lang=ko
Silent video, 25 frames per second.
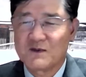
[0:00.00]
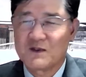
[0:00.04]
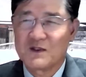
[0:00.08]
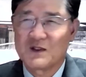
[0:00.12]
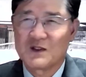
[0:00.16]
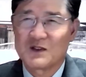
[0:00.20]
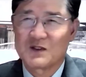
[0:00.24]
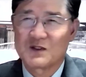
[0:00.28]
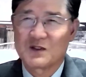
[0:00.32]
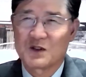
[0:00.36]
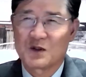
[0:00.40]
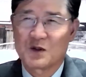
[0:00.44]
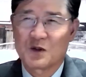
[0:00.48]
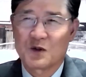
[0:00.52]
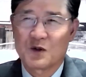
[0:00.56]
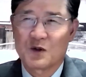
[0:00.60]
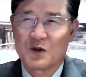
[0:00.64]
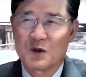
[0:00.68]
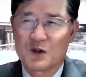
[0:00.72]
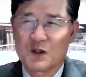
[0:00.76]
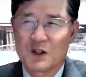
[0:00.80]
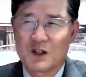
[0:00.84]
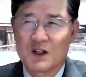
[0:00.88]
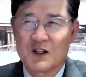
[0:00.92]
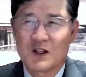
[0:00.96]

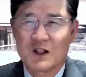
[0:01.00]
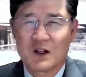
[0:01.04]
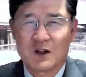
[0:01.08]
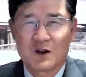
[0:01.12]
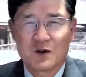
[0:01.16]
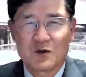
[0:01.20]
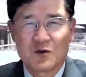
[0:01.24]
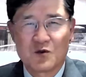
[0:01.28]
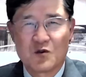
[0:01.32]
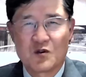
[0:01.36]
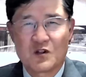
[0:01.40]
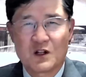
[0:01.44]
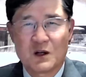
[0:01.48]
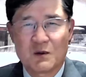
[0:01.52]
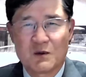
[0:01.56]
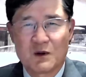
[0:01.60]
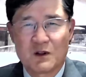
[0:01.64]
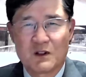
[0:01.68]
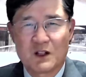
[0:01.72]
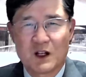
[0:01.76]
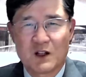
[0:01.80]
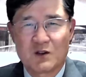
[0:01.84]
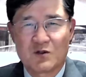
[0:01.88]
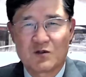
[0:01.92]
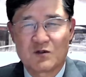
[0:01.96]
서로 이렇게 우울감을
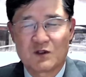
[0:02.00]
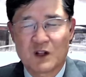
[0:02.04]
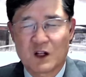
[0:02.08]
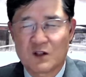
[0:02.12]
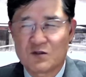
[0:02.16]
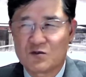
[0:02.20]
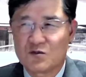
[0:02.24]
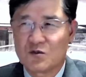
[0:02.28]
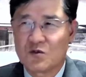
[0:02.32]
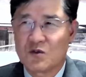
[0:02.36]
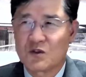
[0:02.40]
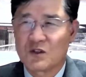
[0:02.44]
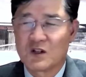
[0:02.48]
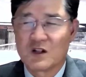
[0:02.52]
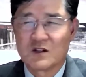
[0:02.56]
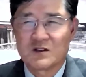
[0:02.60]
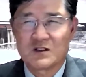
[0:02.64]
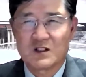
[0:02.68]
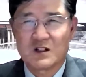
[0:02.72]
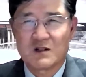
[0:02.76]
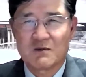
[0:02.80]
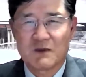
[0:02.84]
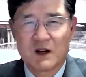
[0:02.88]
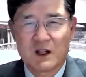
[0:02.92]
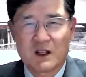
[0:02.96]
다 가지고
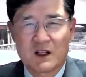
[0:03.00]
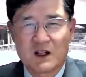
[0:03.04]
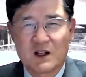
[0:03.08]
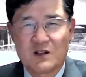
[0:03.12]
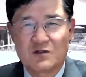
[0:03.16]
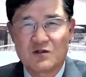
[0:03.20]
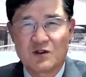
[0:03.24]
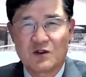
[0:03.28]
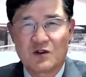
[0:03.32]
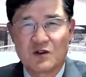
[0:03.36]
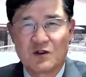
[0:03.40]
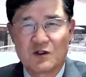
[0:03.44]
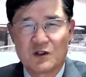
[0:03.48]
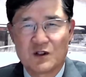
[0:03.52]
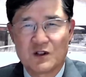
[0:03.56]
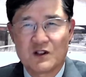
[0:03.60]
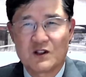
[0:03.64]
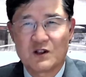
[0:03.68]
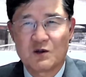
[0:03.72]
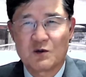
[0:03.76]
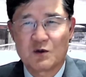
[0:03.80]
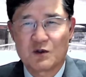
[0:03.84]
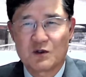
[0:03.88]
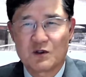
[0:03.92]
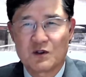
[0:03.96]
경쟁을 많이 하죠. 어릴
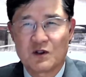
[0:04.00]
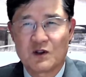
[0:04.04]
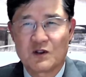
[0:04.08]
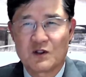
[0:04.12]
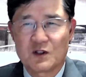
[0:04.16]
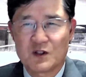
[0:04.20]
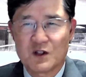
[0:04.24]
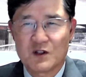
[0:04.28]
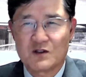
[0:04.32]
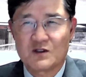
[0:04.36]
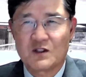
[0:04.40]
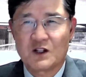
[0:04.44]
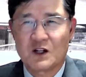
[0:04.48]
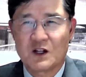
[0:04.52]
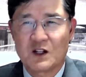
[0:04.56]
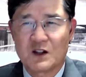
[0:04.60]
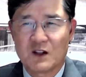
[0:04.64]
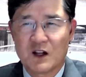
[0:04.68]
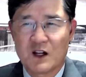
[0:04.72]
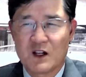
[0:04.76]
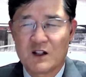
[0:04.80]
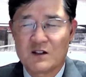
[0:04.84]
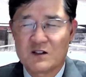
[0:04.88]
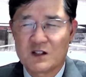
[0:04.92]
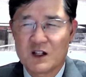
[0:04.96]
때부터 형제가
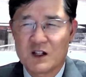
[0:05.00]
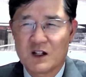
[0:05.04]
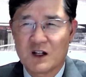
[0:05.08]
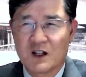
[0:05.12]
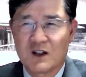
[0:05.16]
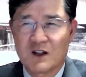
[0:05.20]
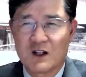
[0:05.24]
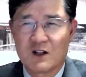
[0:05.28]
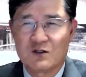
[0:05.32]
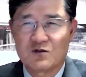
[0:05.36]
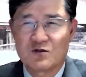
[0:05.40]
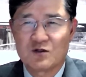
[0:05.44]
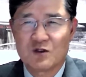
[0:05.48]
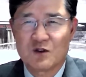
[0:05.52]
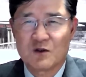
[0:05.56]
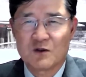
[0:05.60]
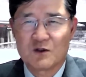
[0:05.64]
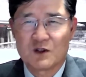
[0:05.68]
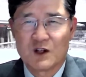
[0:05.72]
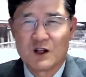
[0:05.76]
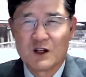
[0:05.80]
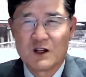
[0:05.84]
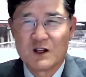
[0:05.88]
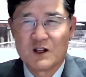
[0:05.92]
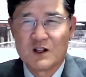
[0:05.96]
나이 차가 안 날수록
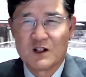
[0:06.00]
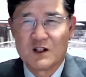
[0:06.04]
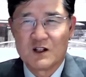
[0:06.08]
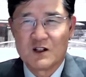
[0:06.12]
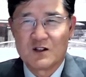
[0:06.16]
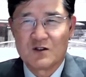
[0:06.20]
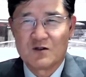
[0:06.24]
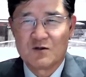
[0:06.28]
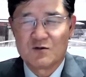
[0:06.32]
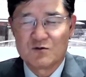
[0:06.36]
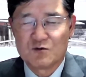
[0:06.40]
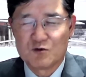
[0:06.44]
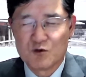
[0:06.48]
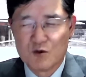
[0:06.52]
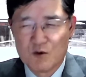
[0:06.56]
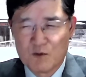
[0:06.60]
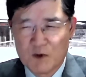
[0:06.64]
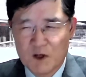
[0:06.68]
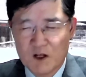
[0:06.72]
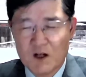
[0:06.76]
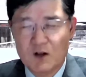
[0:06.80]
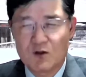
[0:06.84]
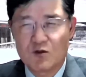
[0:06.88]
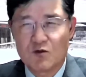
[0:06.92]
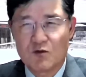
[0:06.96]

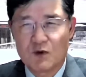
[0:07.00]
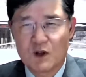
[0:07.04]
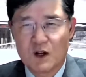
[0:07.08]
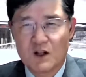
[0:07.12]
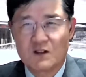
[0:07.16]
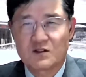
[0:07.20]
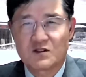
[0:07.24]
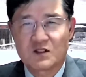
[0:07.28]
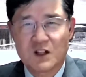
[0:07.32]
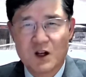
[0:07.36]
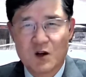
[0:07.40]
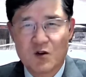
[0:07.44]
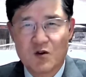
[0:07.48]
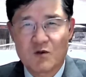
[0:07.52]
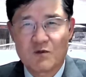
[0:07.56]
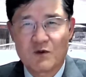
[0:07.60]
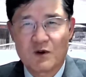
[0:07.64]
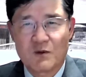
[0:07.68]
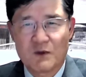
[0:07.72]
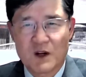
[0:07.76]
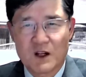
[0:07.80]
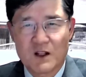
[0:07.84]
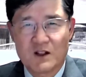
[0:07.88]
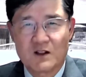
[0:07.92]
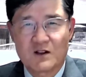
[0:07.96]
유별 유별로 싸우고 뭐
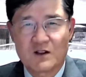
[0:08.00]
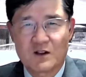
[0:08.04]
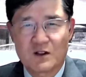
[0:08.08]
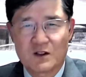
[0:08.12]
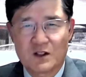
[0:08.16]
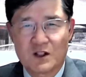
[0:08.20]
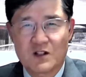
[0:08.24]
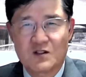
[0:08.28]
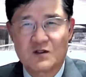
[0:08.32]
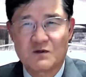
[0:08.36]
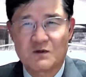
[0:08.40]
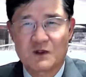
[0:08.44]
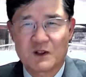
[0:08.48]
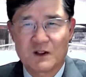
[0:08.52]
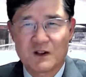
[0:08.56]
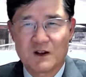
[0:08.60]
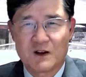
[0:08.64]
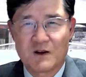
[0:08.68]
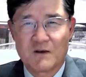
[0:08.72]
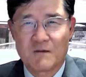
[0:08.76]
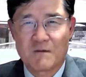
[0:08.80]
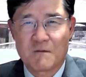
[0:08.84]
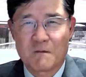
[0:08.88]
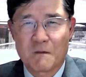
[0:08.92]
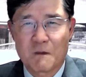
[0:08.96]
많이 그러지 않습니까?
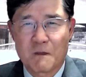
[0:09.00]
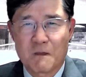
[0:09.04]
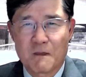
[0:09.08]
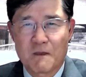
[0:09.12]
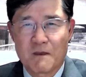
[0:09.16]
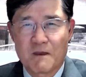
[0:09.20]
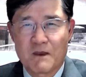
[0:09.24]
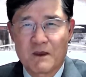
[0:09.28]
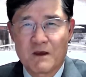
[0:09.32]
이